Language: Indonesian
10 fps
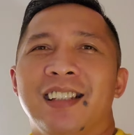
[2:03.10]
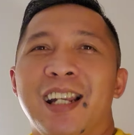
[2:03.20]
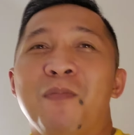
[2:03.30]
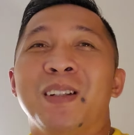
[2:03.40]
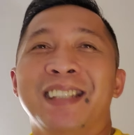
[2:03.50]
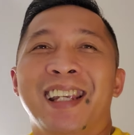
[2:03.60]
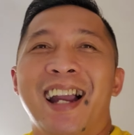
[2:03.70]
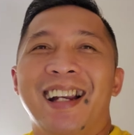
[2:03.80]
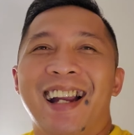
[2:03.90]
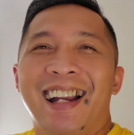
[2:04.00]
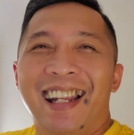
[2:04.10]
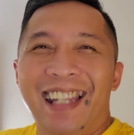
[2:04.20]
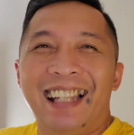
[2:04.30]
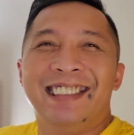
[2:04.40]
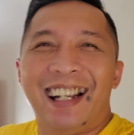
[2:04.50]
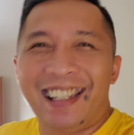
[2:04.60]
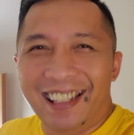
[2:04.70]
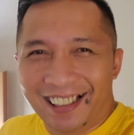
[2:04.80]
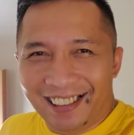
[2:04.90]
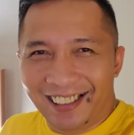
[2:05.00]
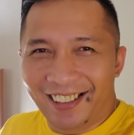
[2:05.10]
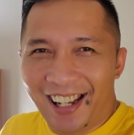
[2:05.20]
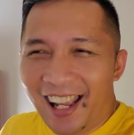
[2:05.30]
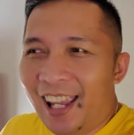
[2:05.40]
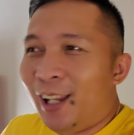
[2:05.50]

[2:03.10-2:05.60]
kenapa saya nggak nggak nggak diajakin gitu ya